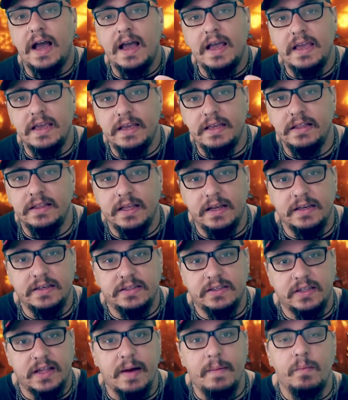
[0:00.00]
ainda
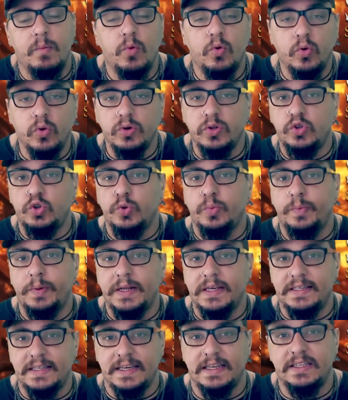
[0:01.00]
está muito
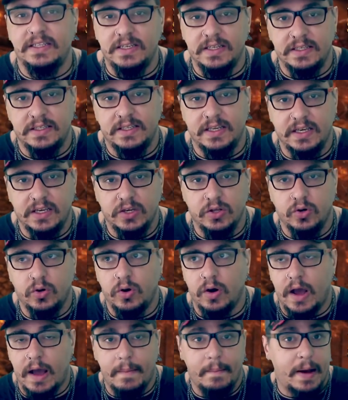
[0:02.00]
presente em
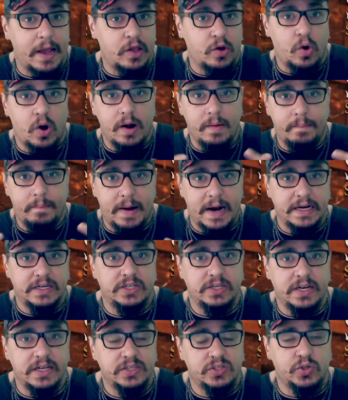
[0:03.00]
Sekiro. A maior
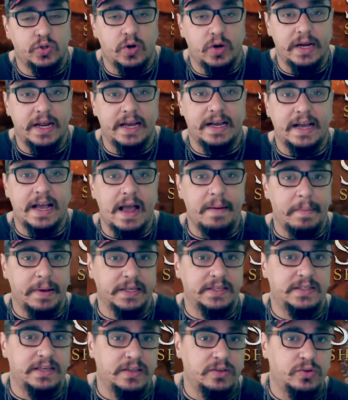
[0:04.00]
parte da história acaba
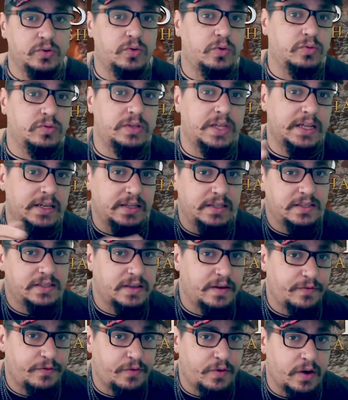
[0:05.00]
sendo contada
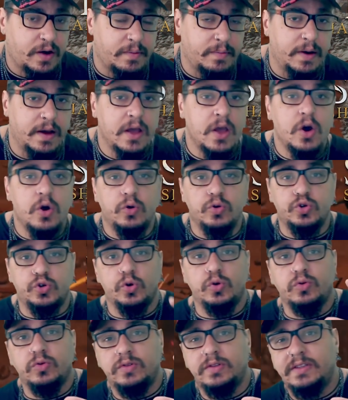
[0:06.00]
dessa forma. O
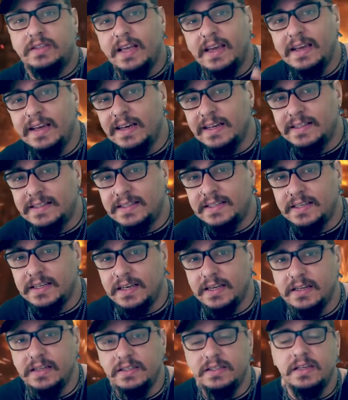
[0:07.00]
jogo tem
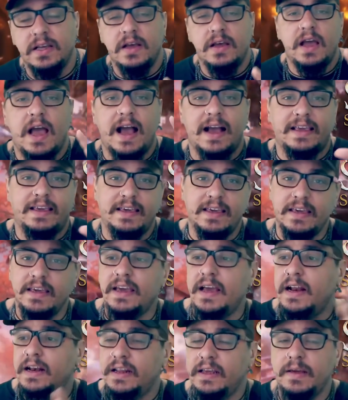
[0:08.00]
cutscenes aqui
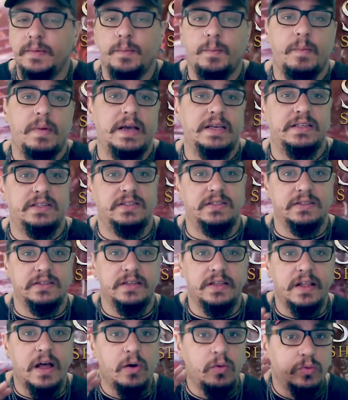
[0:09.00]
e ali, mas
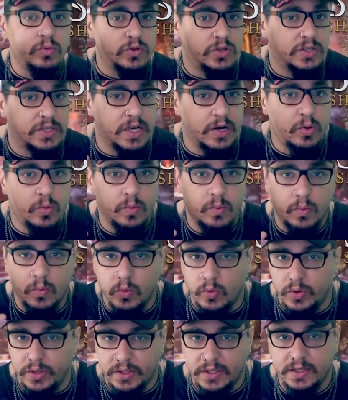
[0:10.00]
não são
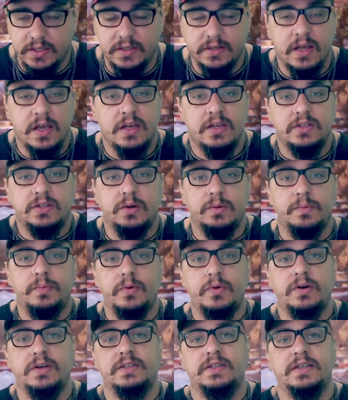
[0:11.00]
muitas, são
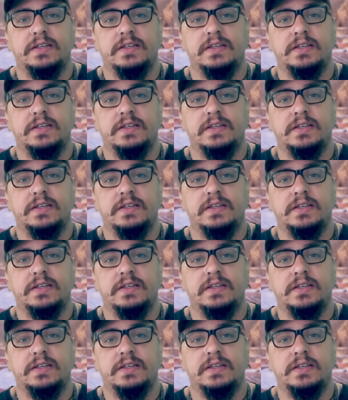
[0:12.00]
poucas